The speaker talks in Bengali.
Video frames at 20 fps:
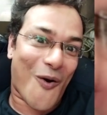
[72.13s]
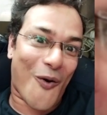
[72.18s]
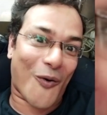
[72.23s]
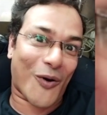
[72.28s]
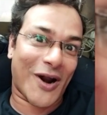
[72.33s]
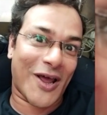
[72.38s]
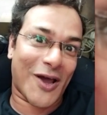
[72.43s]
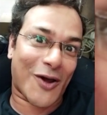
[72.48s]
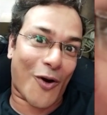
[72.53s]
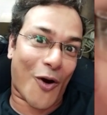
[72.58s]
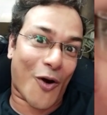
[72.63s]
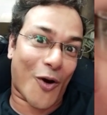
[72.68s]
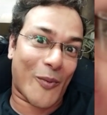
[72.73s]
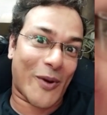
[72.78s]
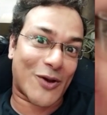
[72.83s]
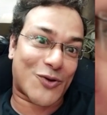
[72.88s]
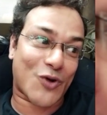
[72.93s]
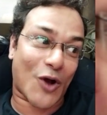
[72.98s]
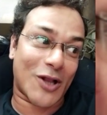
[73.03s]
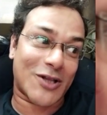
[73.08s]
অনেক
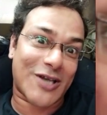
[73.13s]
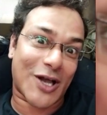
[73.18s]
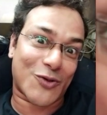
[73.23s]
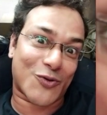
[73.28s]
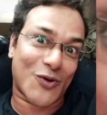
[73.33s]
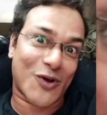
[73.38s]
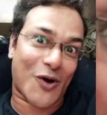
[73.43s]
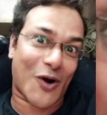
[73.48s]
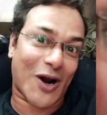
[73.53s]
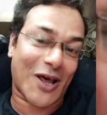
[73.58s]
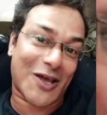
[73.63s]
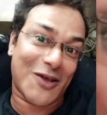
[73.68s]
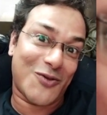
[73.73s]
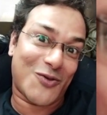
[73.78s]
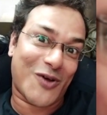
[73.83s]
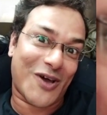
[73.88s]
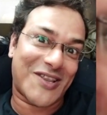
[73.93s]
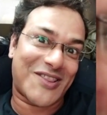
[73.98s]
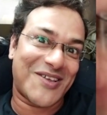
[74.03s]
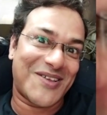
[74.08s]
রকমের তুলি করে
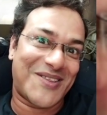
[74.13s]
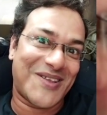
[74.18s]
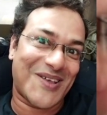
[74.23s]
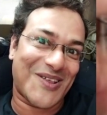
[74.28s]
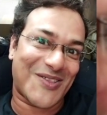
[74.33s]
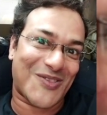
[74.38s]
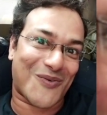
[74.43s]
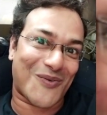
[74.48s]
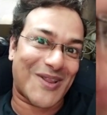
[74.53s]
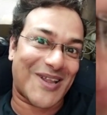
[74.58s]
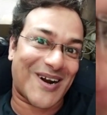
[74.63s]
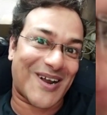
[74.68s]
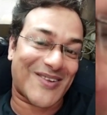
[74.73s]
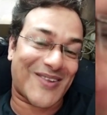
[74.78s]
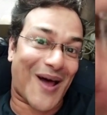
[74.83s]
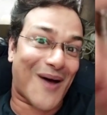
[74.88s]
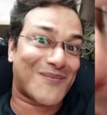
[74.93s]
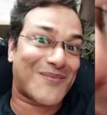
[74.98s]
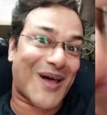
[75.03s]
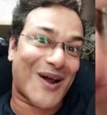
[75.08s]
কিন্তু এই দিদি তোমাদেরকে
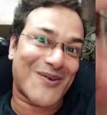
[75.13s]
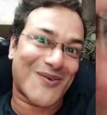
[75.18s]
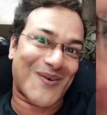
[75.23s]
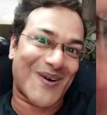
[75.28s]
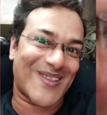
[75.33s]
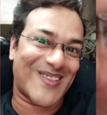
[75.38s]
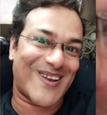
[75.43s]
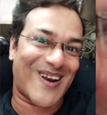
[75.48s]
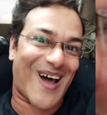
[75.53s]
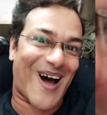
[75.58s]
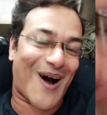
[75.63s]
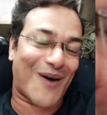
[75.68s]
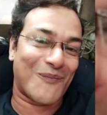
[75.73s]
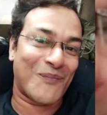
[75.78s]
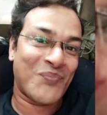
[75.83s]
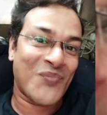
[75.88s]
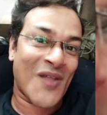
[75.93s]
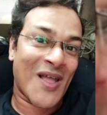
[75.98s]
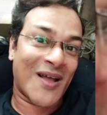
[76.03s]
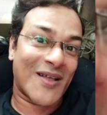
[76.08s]
সাবধান করে দিলাম
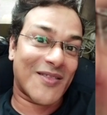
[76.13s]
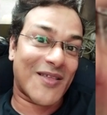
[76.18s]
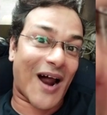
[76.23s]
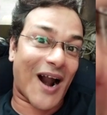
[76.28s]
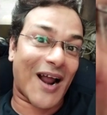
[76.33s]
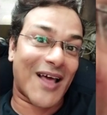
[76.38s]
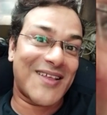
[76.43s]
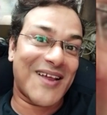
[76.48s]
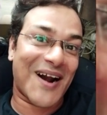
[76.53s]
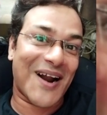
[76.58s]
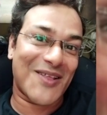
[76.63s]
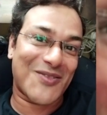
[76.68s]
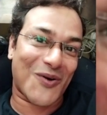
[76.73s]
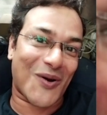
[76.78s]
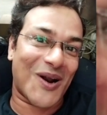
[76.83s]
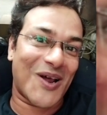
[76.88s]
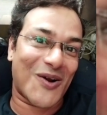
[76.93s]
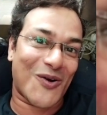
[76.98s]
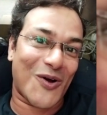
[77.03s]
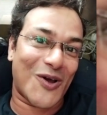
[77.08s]
যারা যারা
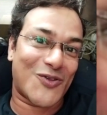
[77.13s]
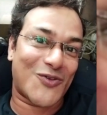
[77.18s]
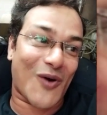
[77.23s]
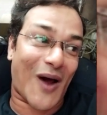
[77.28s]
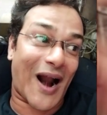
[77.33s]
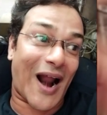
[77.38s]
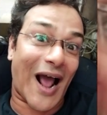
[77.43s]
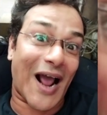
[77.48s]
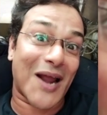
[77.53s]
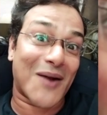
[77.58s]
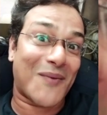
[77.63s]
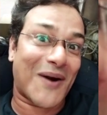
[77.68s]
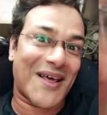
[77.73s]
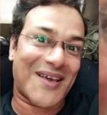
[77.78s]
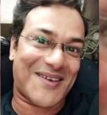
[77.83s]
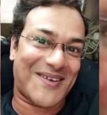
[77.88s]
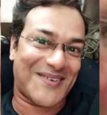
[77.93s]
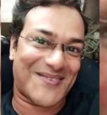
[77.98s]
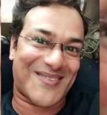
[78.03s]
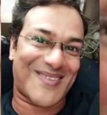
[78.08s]
দলে রয়েছে আর আগের বারে
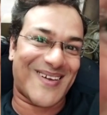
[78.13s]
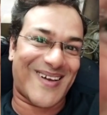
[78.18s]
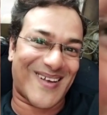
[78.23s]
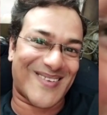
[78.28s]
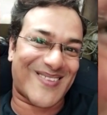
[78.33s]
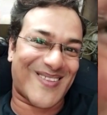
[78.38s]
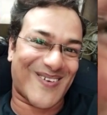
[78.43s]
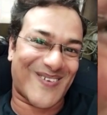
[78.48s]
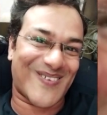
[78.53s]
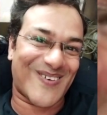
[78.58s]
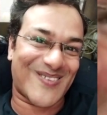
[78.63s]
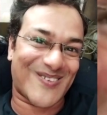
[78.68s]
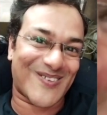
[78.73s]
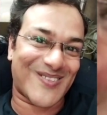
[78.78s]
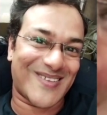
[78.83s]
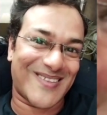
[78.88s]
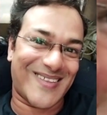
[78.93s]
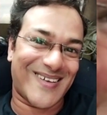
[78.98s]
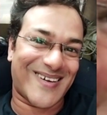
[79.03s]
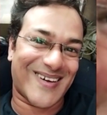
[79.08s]
কিস্তি কাজটা করেছো
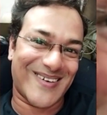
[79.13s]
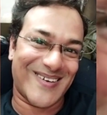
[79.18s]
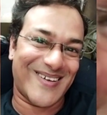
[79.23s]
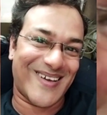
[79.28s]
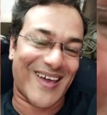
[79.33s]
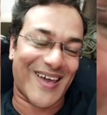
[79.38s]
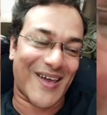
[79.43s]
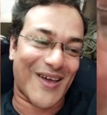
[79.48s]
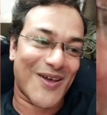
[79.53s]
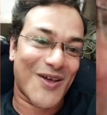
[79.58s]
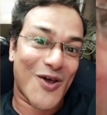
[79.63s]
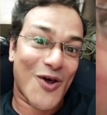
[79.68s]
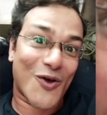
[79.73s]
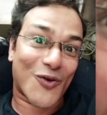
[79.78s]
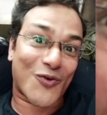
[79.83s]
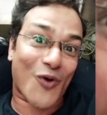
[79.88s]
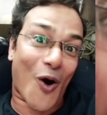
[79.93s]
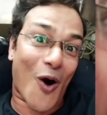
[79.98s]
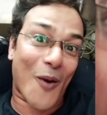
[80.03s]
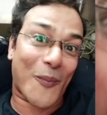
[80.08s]
দিদিকে নিয়ে
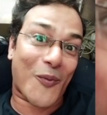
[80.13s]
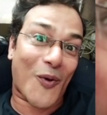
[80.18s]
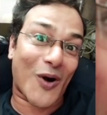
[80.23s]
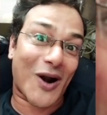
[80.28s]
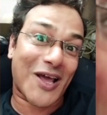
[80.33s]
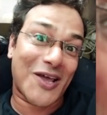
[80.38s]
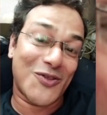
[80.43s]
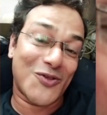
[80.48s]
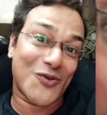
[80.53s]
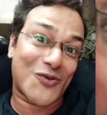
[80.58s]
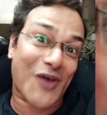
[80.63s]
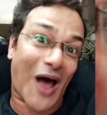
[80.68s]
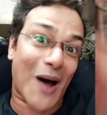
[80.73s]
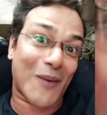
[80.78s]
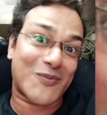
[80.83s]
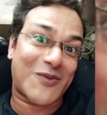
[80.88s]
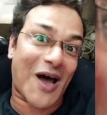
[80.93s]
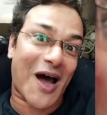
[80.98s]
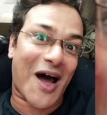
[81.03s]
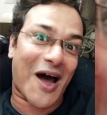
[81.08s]
সব কটা কিন্তু
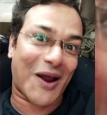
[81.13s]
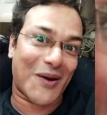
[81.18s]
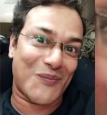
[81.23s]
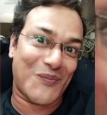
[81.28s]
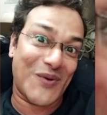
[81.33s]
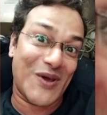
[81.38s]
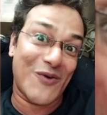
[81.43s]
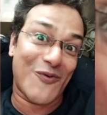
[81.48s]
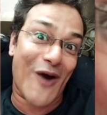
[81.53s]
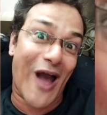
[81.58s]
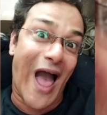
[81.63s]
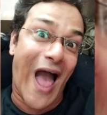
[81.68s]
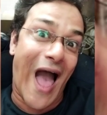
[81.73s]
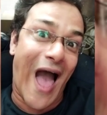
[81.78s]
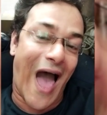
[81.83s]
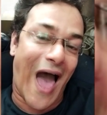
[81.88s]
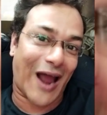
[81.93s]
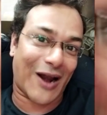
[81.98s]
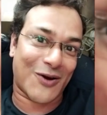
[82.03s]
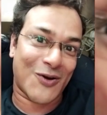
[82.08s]
সাবধান
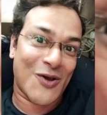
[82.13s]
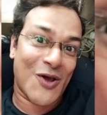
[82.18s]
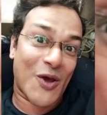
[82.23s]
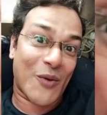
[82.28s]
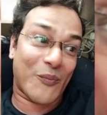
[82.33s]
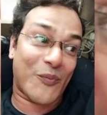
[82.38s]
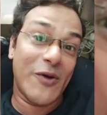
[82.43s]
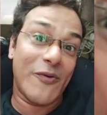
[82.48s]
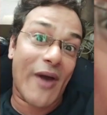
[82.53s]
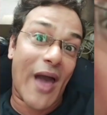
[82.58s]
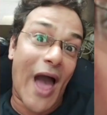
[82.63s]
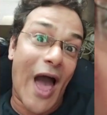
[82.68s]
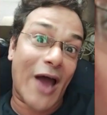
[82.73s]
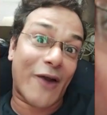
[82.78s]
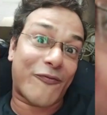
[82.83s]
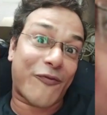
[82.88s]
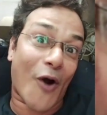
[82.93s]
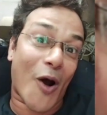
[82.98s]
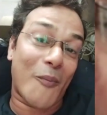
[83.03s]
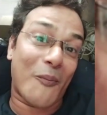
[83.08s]
বিওয়ার বিওয়ার
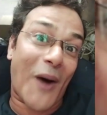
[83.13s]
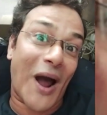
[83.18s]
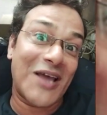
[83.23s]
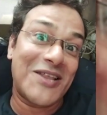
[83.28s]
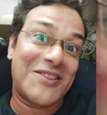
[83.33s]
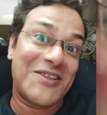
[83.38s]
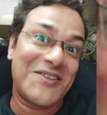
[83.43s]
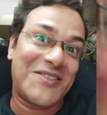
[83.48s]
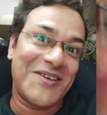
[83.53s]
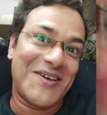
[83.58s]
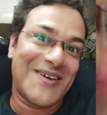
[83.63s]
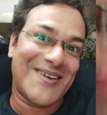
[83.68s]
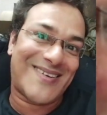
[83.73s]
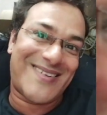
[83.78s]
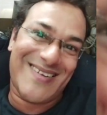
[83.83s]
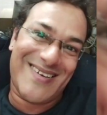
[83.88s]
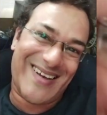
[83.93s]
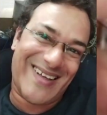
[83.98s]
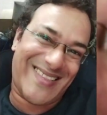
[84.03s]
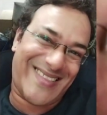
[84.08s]
ফ্রম মাই দিদি
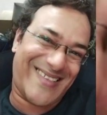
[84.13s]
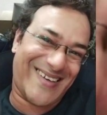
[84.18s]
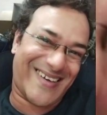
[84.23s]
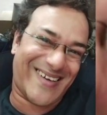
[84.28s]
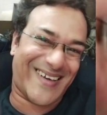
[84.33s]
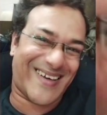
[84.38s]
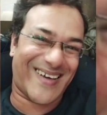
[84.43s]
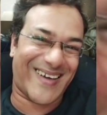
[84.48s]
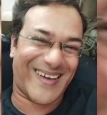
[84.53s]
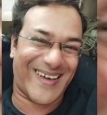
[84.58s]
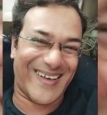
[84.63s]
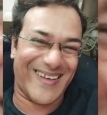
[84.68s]
ঠিক আছে